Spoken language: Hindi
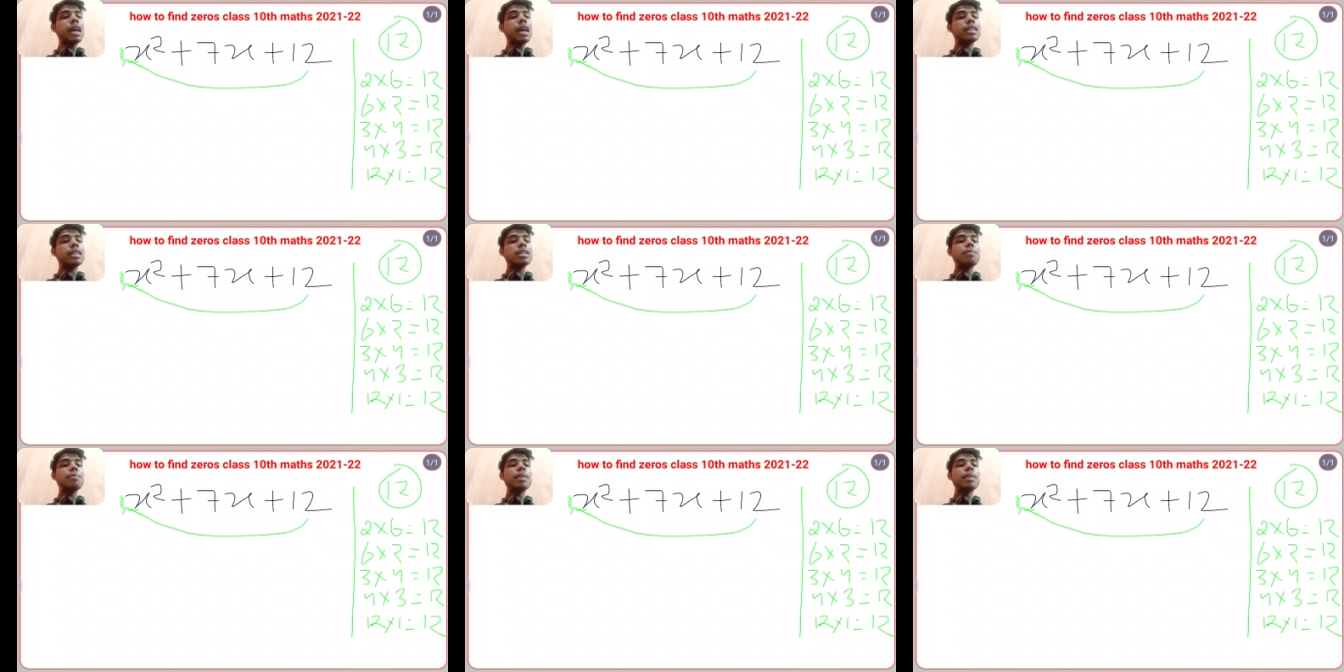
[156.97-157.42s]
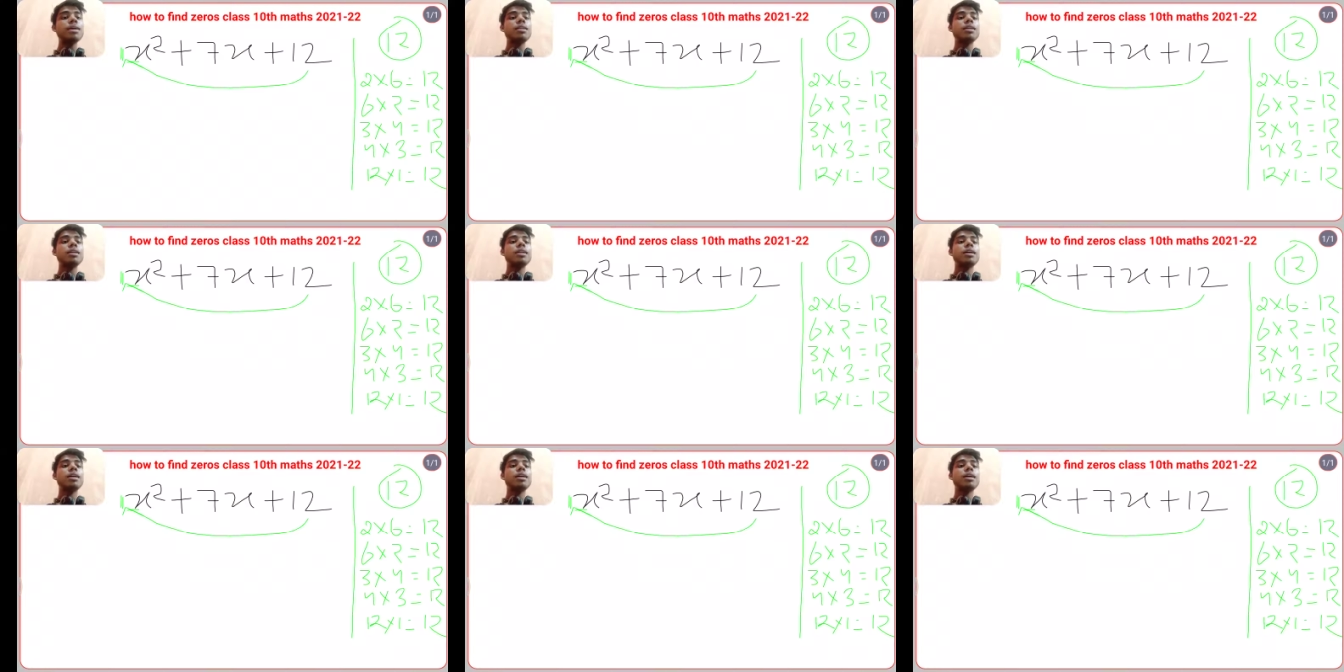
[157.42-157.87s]
ऐसा पेयर
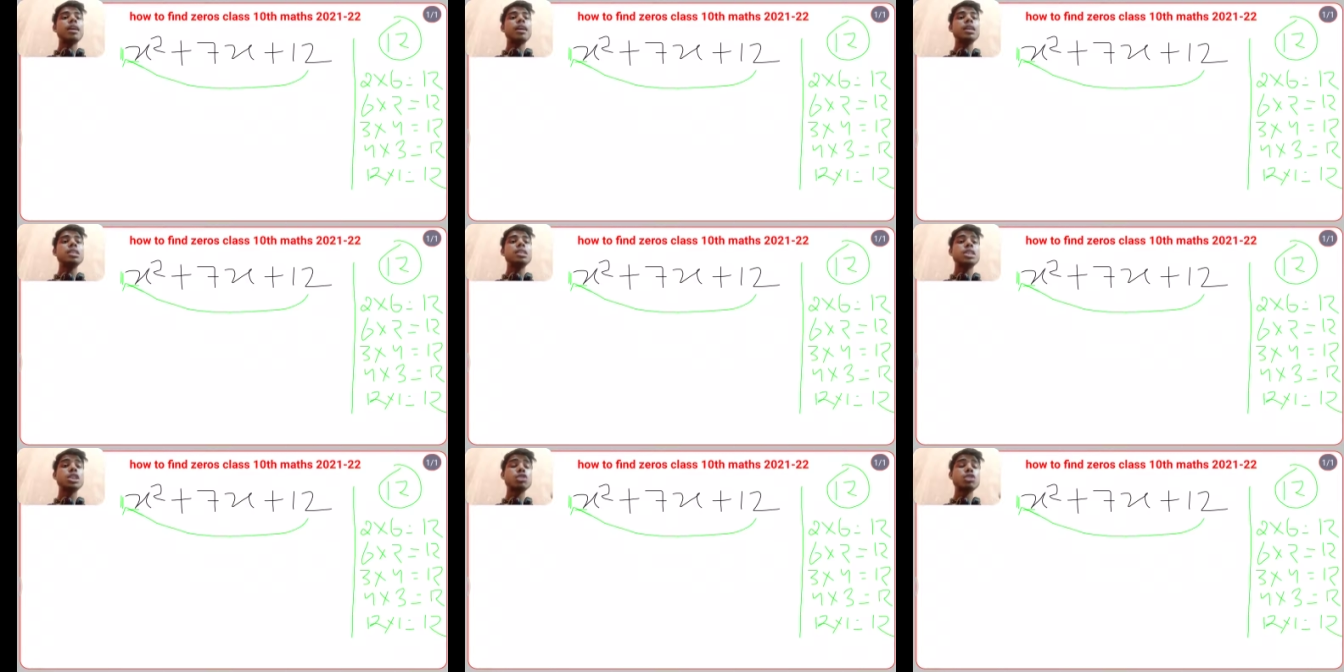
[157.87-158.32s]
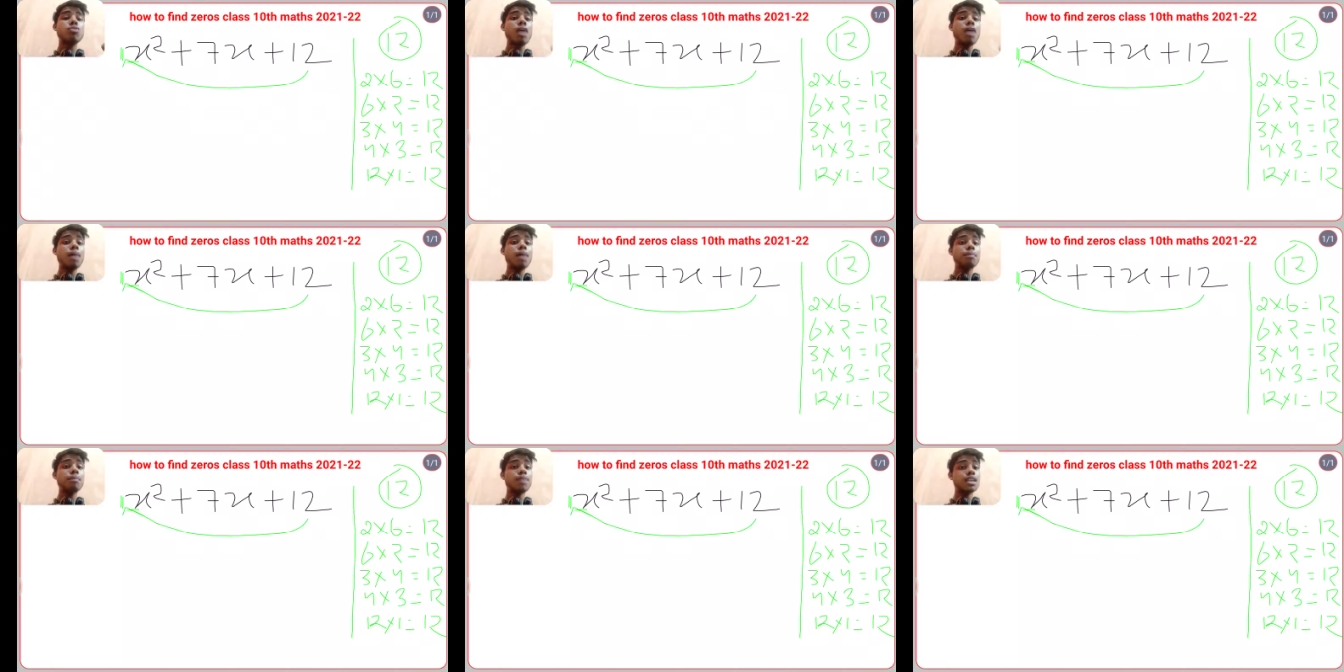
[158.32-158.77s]
लेना है कि जिसको
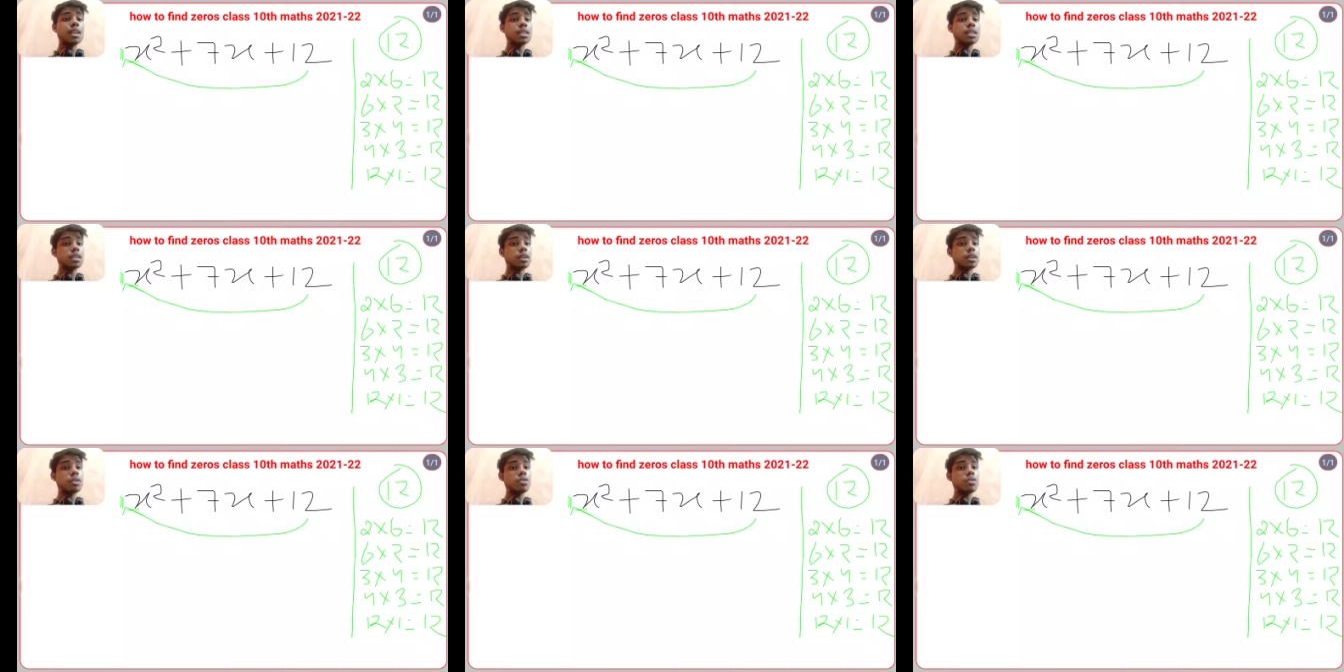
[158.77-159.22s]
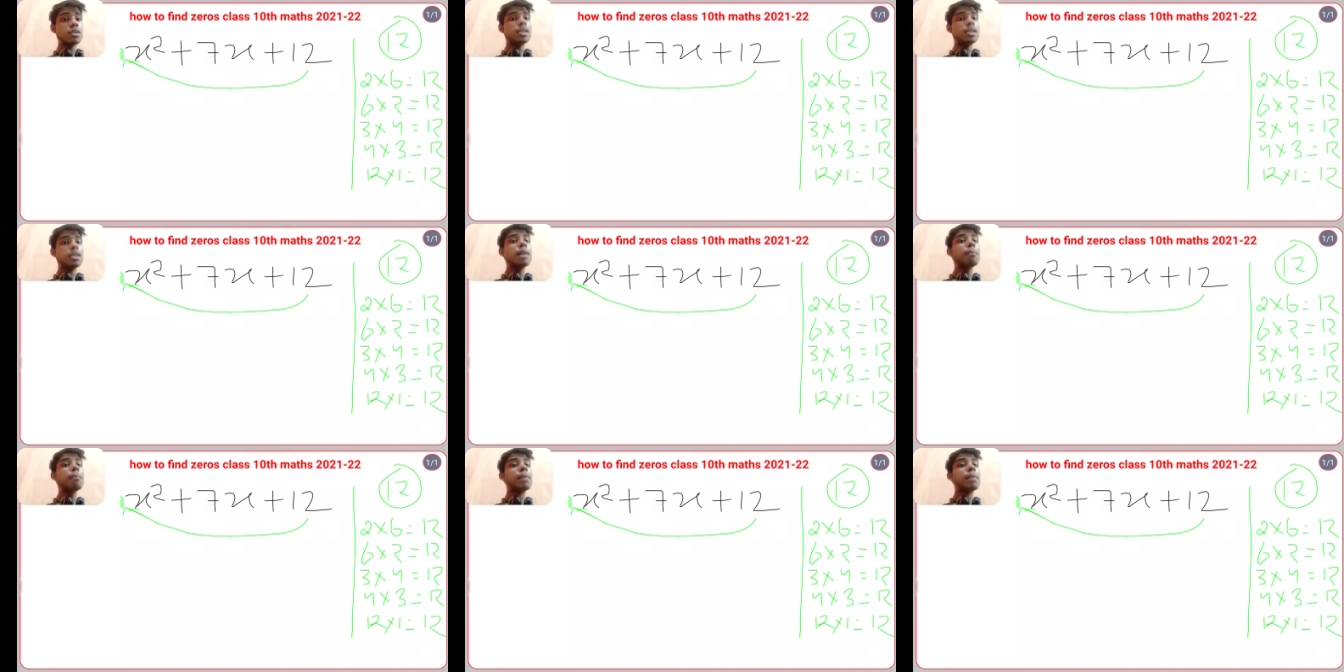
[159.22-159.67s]
आप प्लस करो
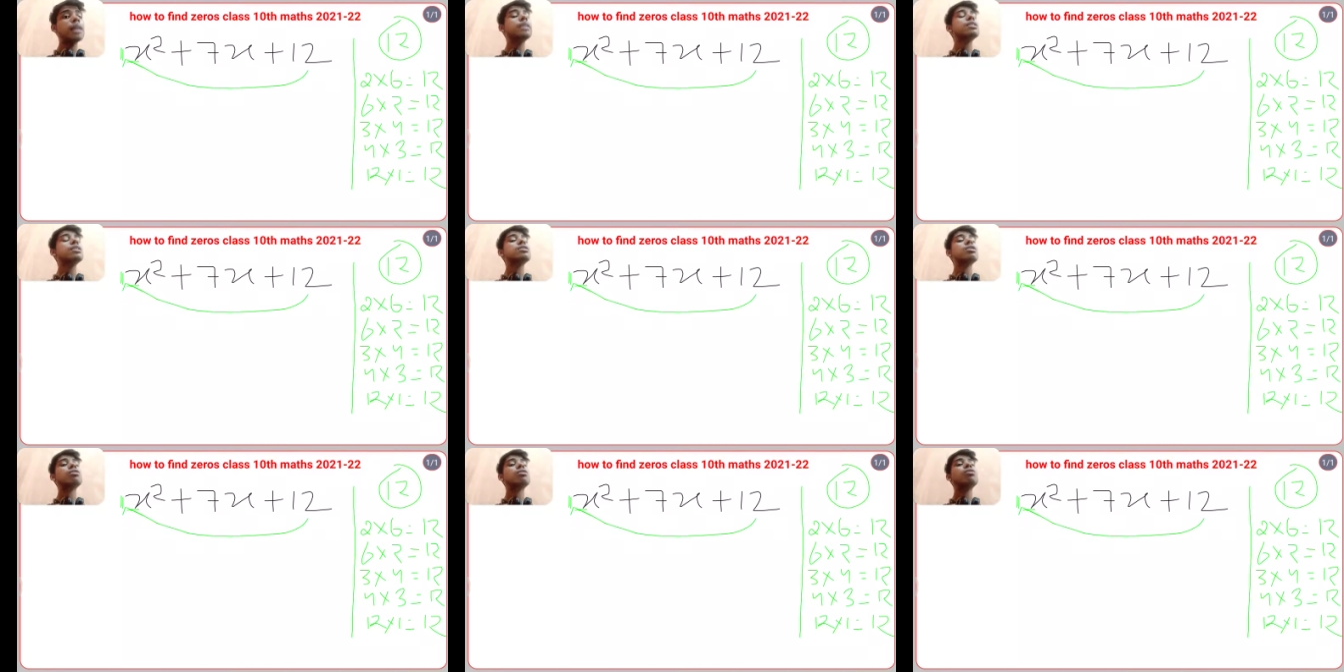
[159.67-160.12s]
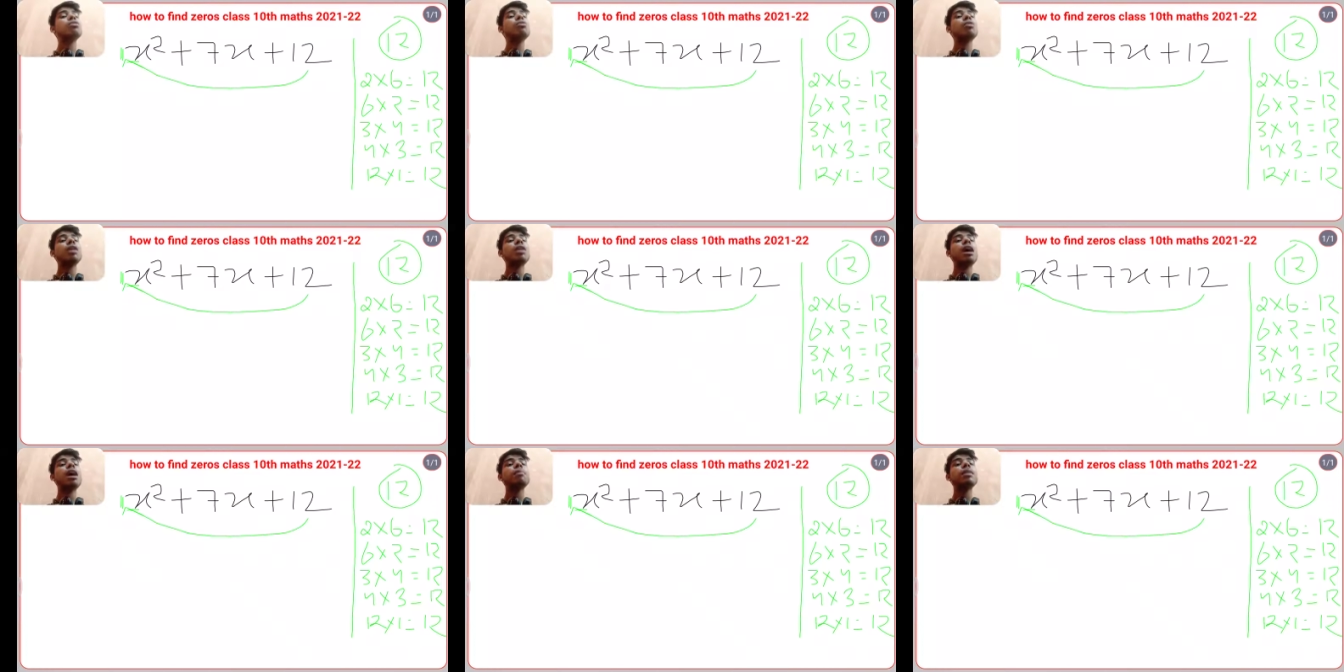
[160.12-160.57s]
या माइनस करो
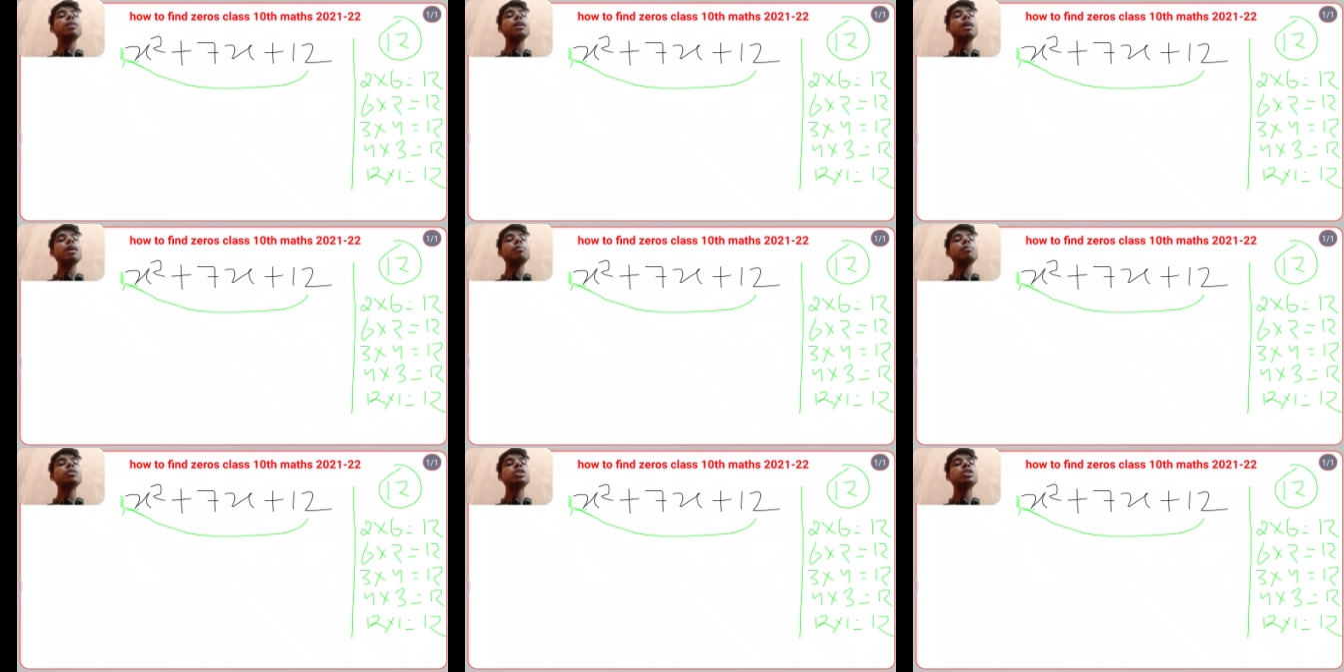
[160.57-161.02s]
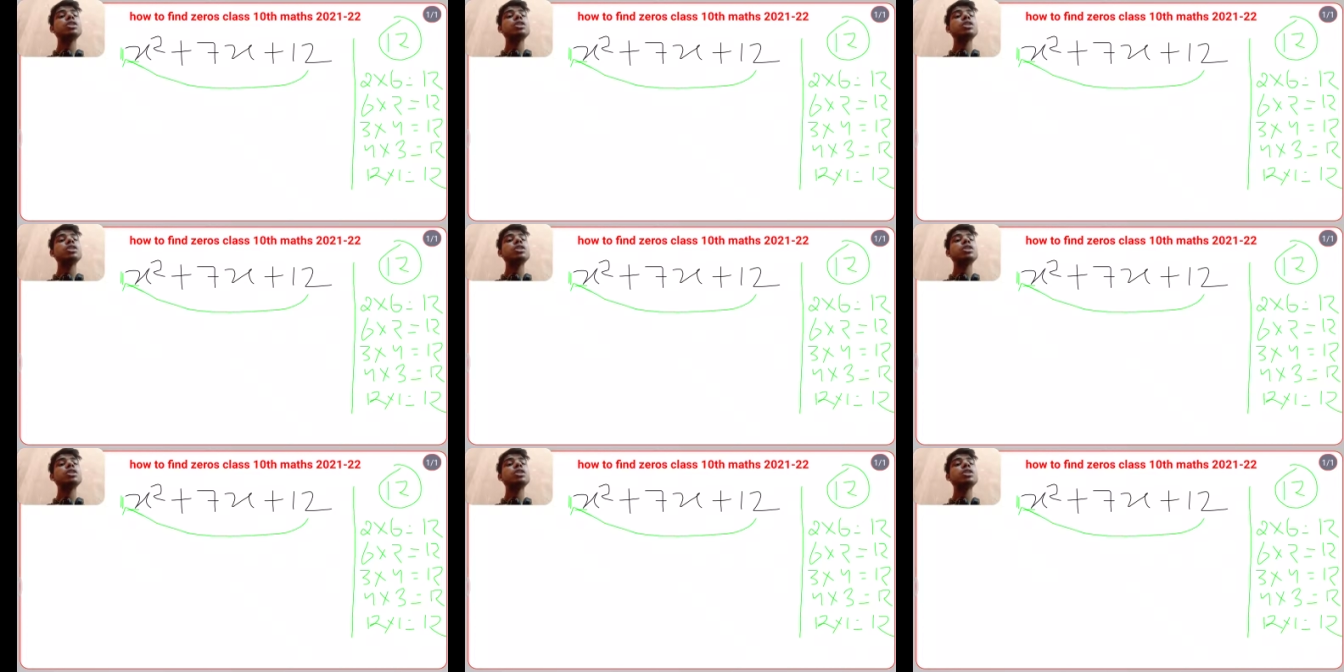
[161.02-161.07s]
और आपका क्या बन जाए